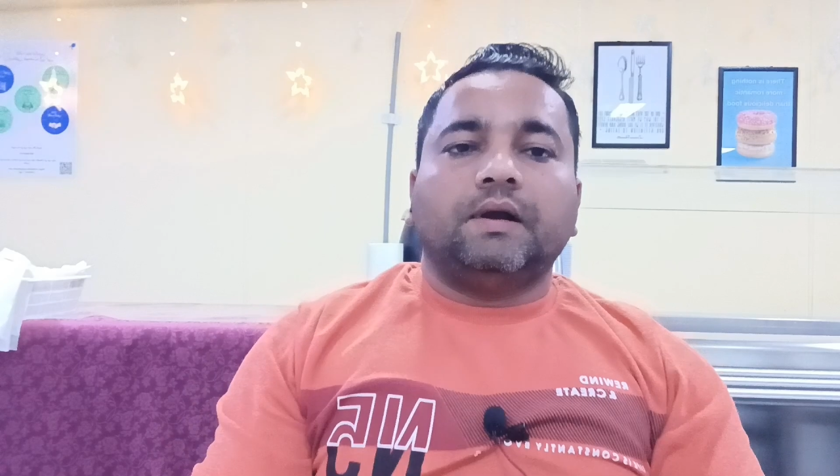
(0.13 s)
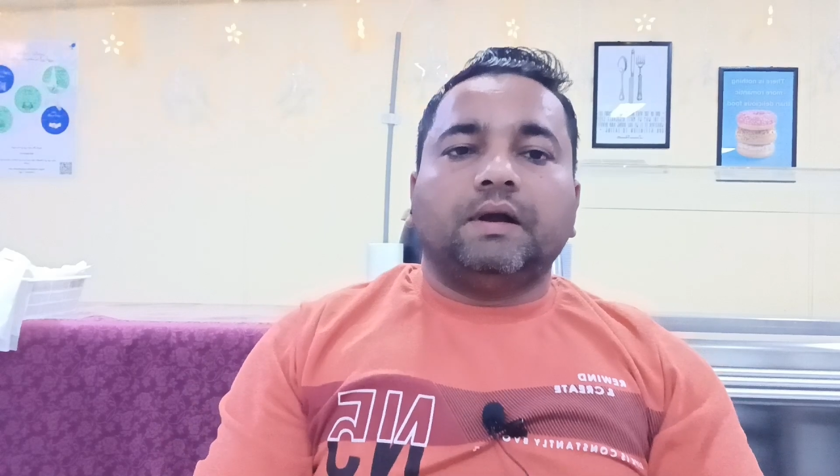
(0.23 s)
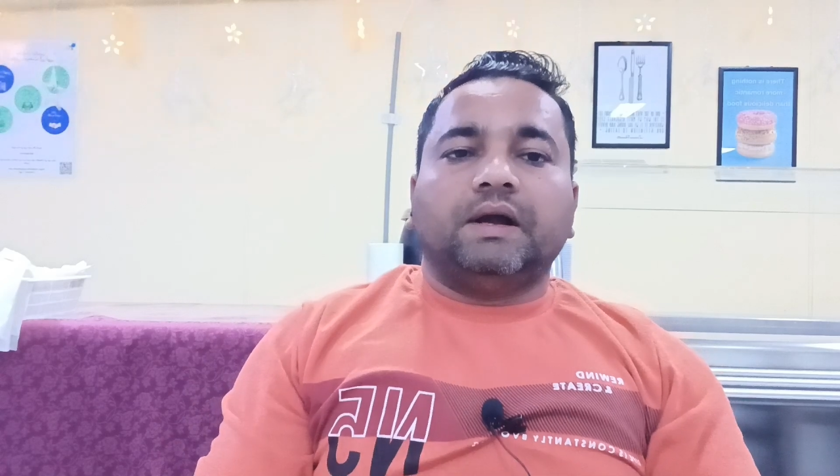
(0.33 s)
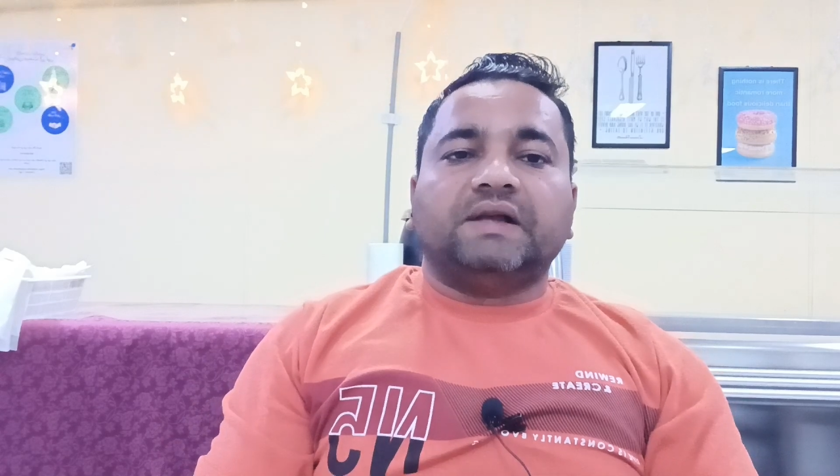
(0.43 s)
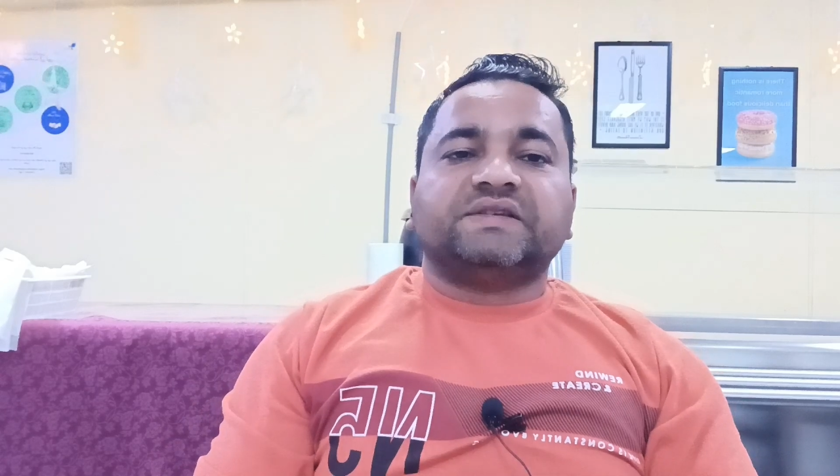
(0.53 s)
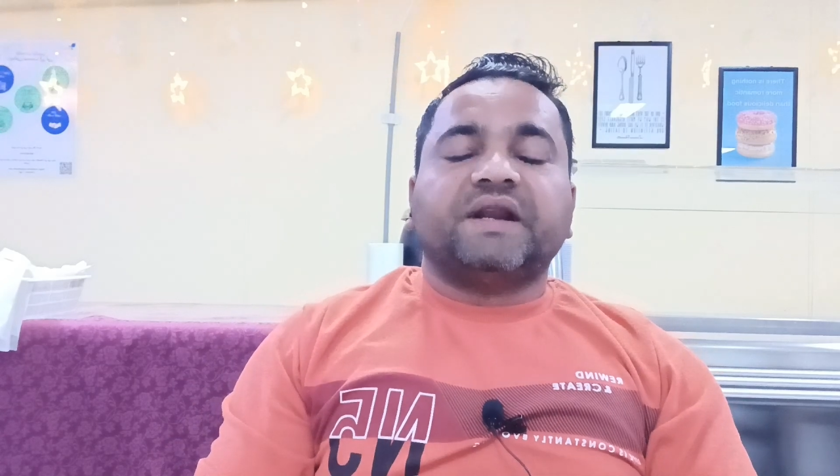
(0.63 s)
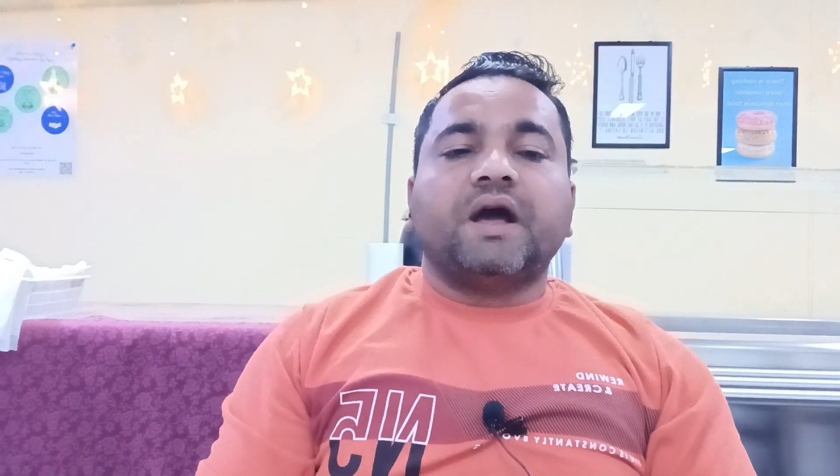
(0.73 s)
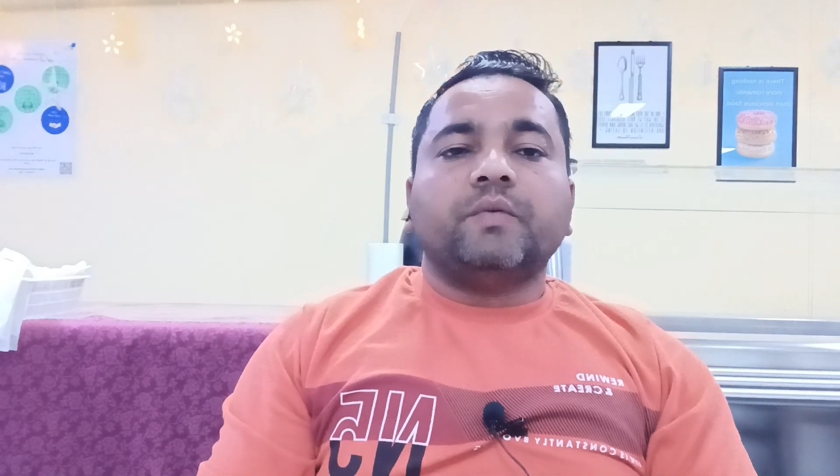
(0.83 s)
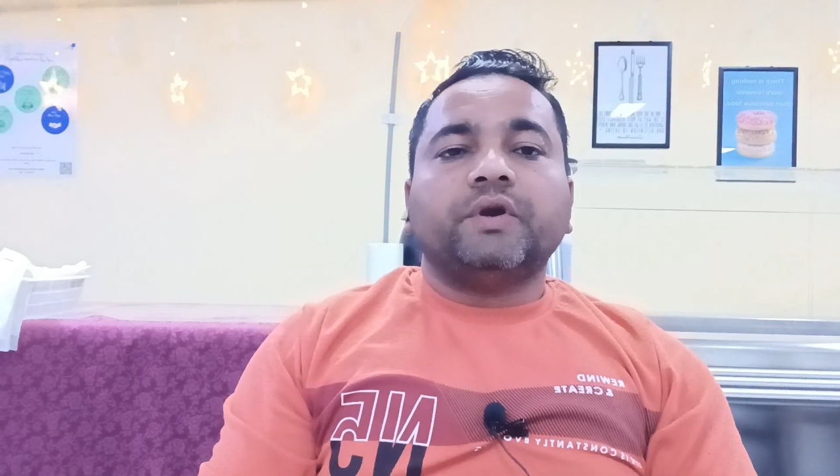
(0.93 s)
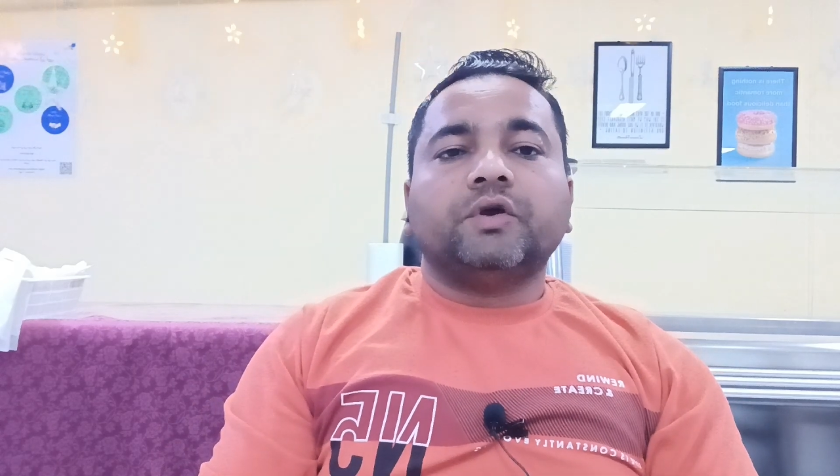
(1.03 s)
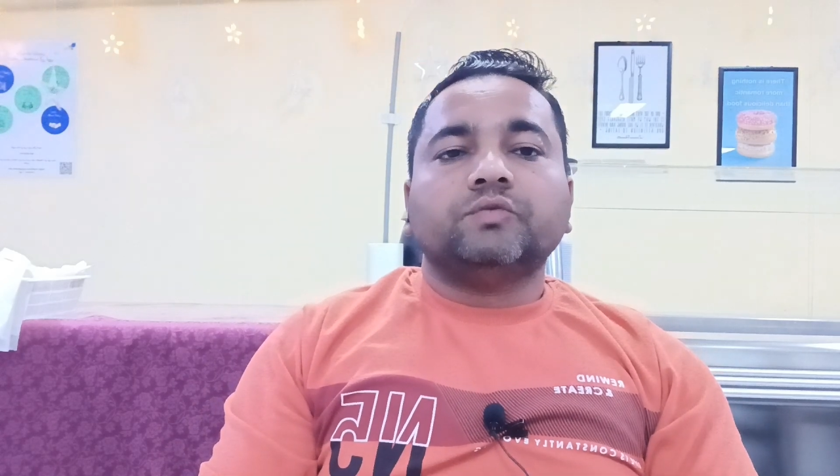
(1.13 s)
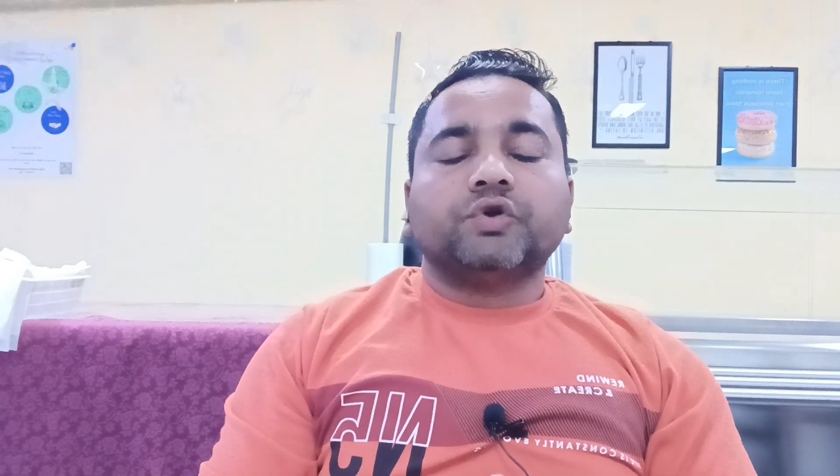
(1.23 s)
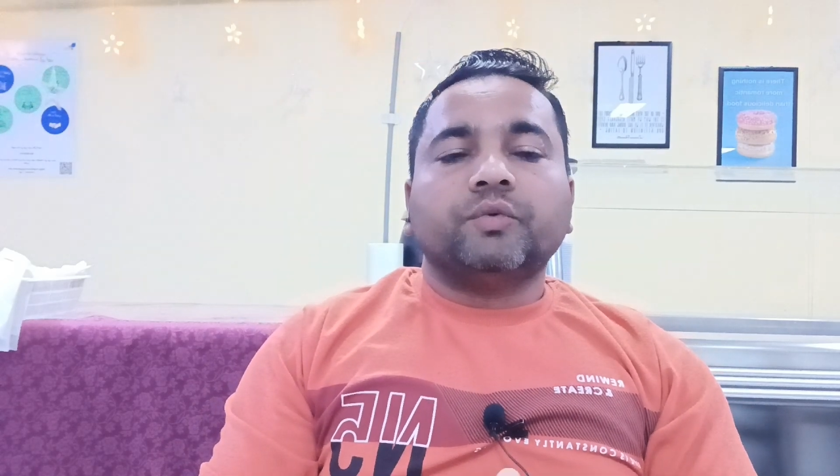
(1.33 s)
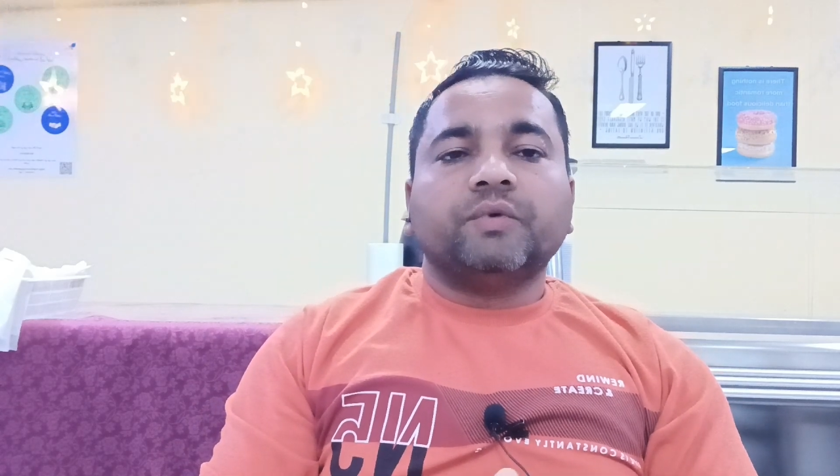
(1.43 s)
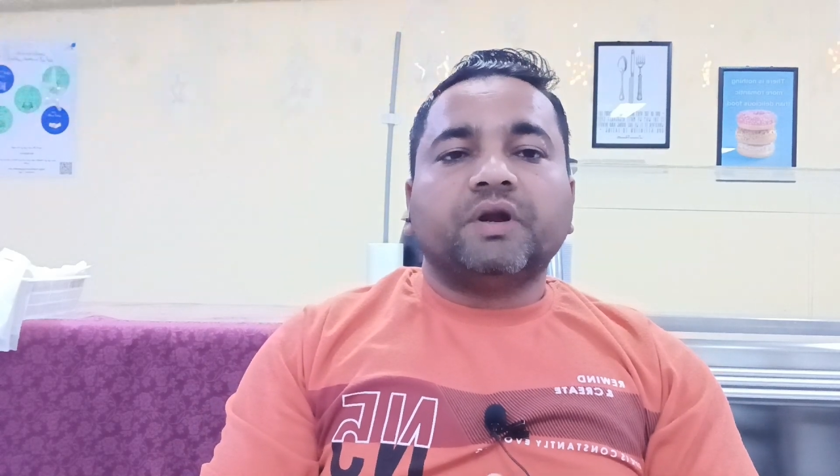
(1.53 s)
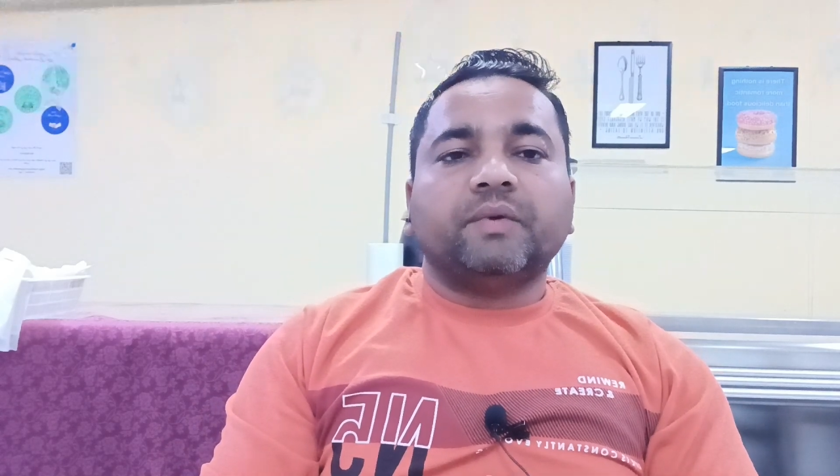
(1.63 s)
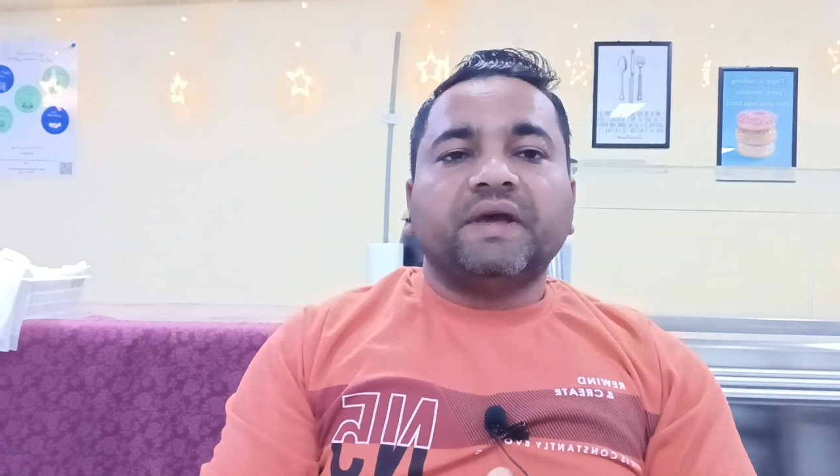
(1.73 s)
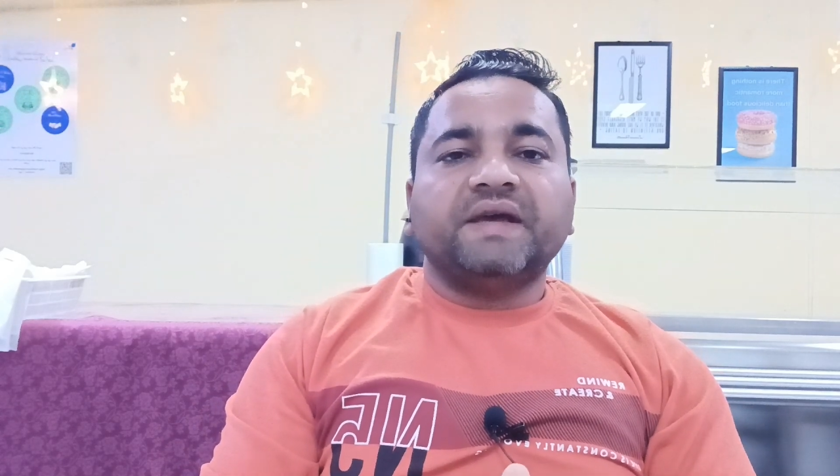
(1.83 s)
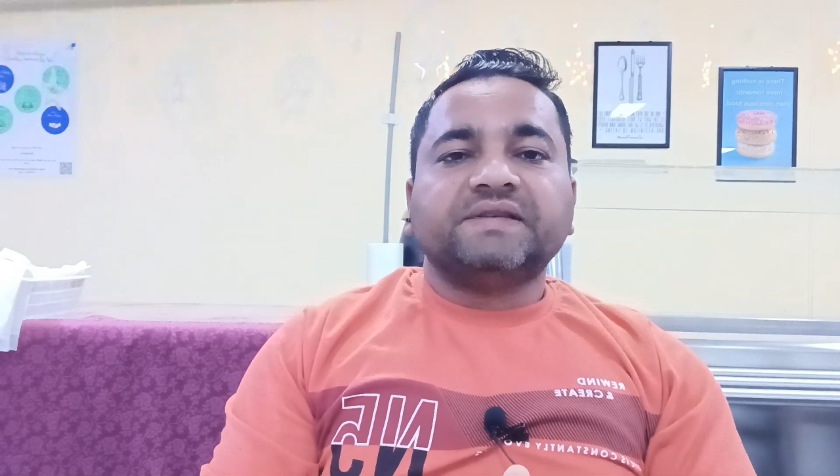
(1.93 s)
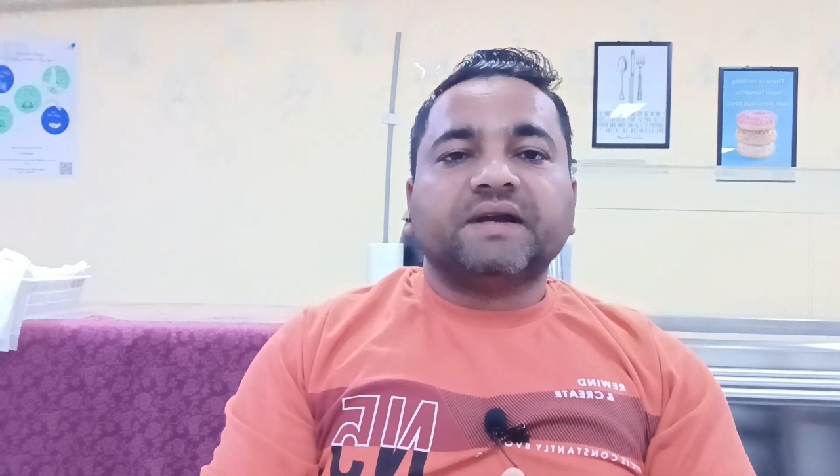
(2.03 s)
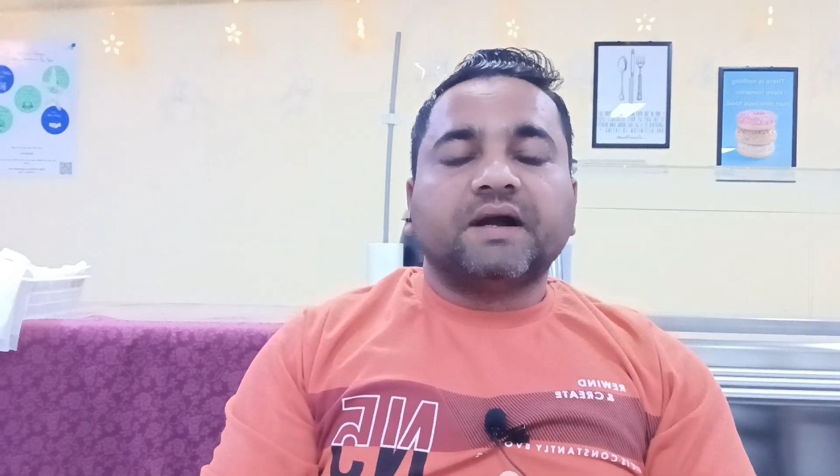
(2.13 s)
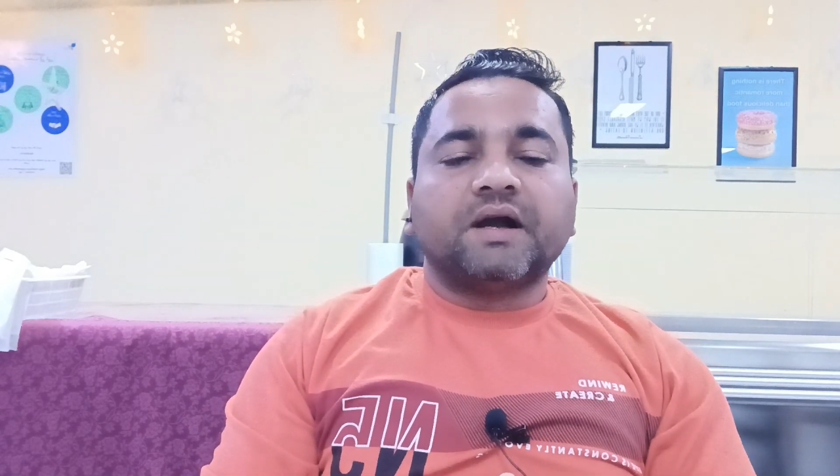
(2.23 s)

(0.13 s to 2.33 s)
अस्सलाम वालेकुम जो भी मेरे भाई एसी का